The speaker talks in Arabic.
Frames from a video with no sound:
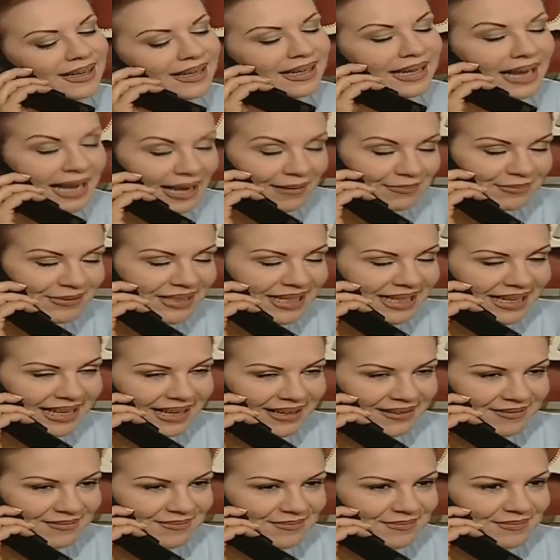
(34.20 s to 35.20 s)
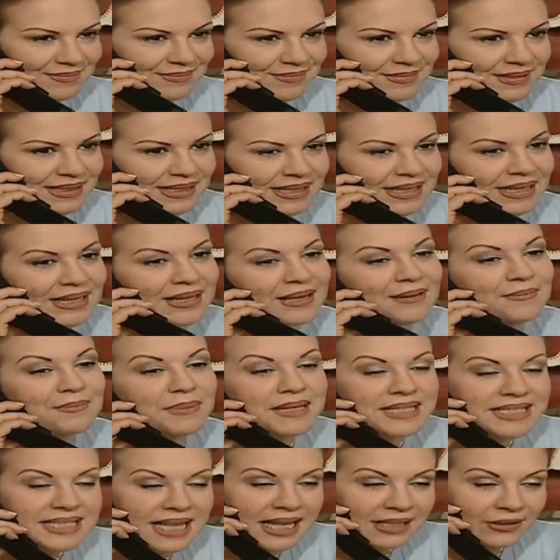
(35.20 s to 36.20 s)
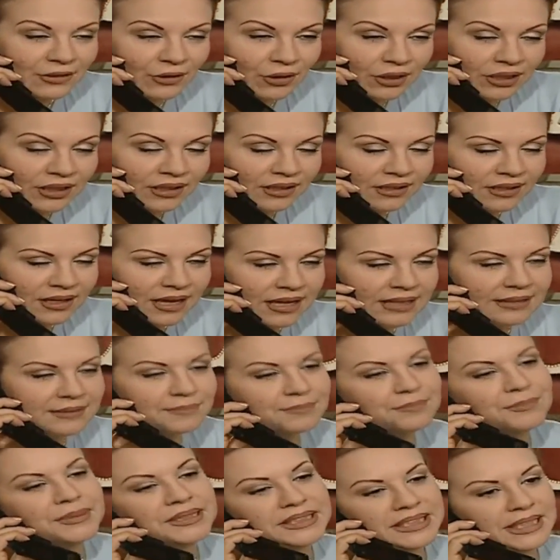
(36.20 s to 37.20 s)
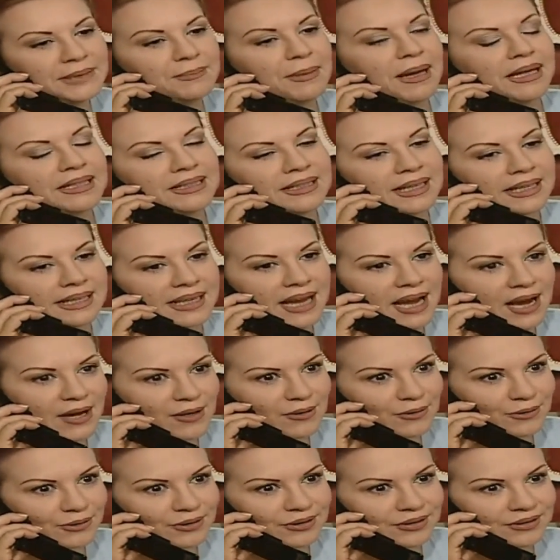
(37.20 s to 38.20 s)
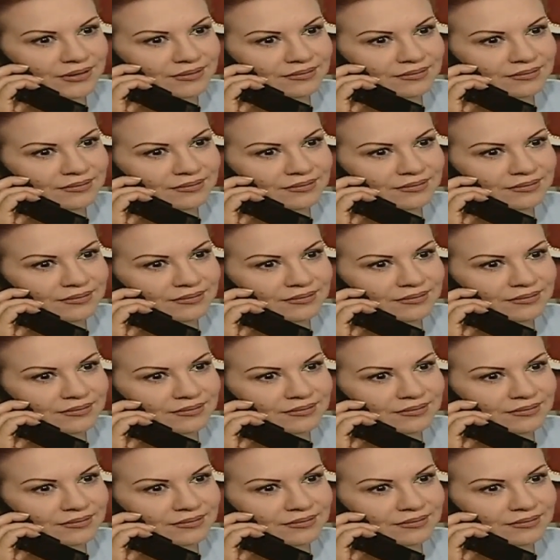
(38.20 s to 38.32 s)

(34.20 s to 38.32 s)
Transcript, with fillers: الحمد لله بس هدول الغراض بدي ابعت لك حقهم